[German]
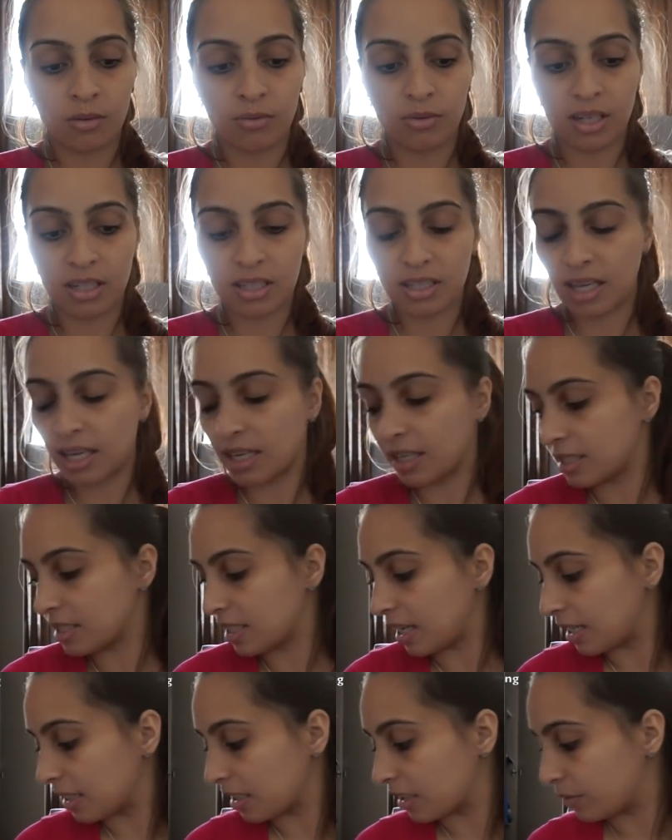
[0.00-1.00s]
Vielleicht kennen das
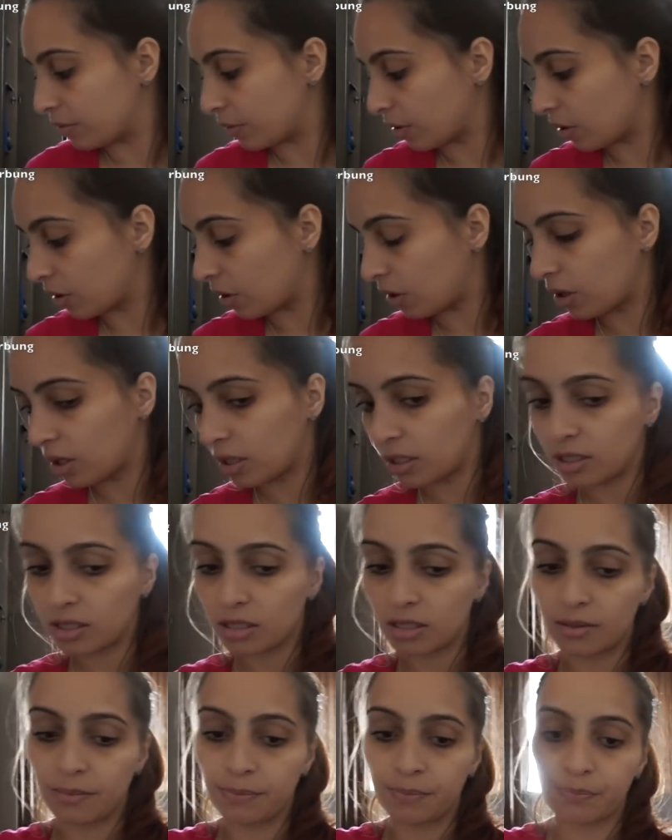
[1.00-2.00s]
einige von
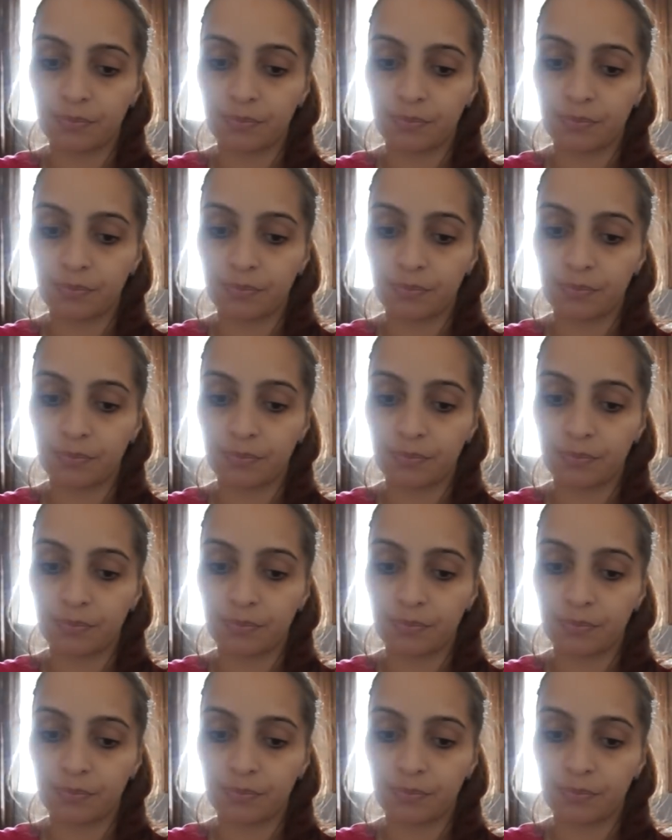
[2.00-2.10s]
euch.